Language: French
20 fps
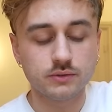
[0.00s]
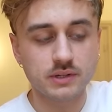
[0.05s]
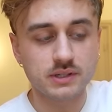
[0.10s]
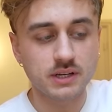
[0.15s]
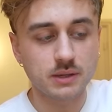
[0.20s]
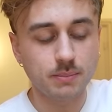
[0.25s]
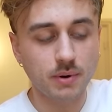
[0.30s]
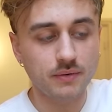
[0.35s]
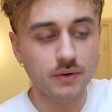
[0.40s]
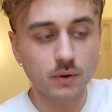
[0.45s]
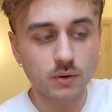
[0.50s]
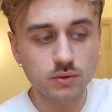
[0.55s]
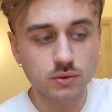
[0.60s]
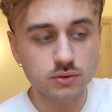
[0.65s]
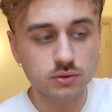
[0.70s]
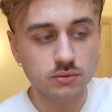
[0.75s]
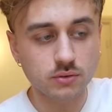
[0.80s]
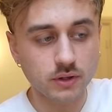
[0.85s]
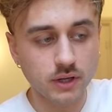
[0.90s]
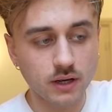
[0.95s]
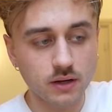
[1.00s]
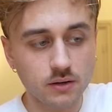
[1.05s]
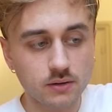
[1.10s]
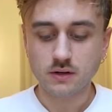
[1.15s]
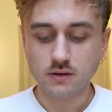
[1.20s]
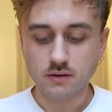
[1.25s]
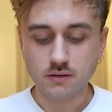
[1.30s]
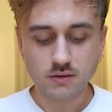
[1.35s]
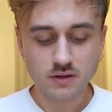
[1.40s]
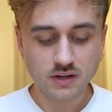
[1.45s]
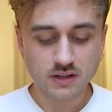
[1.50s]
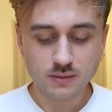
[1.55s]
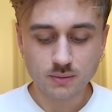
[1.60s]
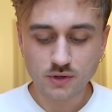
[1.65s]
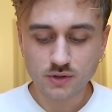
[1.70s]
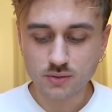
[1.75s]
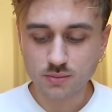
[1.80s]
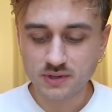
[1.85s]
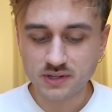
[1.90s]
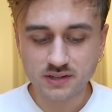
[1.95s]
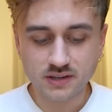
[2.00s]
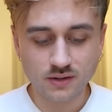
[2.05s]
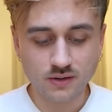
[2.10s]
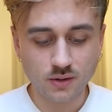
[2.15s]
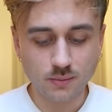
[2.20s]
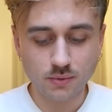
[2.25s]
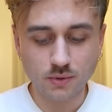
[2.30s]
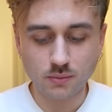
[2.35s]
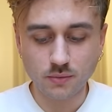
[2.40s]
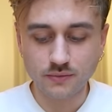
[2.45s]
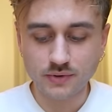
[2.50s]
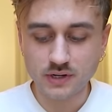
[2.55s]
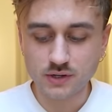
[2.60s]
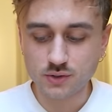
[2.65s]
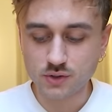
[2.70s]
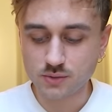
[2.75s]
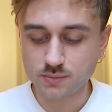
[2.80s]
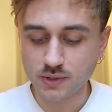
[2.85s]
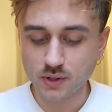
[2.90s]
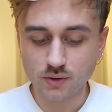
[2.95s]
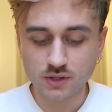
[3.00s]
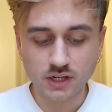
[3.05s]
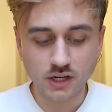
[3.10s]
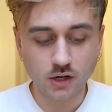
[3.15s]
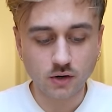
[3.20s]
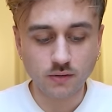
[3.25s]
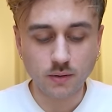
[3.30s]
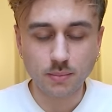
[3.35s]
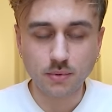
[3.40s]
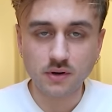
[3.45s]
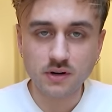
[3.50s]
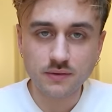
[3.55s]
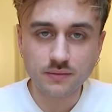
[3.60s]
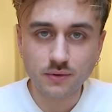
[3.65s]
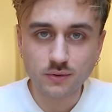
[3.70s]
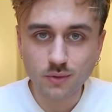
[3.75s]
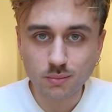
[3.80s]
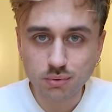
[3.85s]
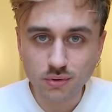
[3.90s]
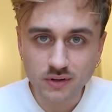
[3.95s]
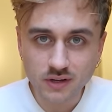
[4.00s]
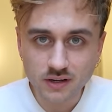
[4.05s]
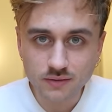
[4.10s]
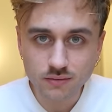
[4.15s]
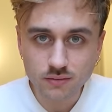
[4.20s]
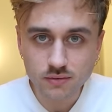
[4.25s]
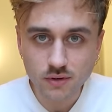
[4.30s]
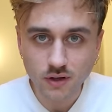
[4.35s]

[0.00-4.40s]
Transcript: vais essayer de pas faire le cochon, ok Regardez-moi ce petit setup, comment on fait les choses bien, on dirait qu'on va prendre les photos pour des livres